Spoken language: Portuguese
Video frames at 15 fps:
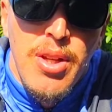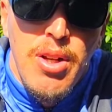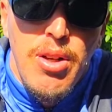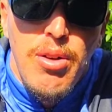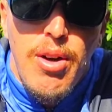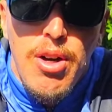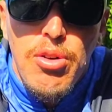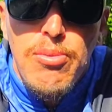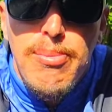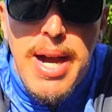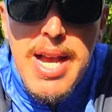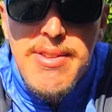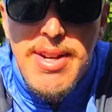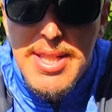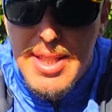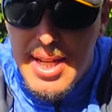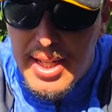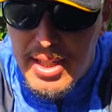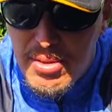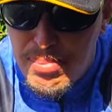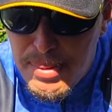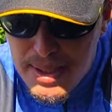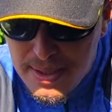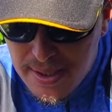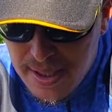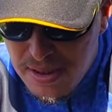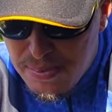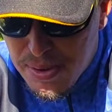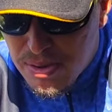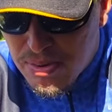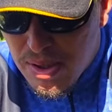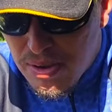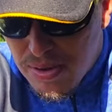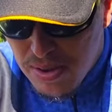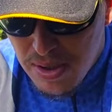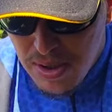Logo mais vai ter aqui no pesqueiro, pessoal.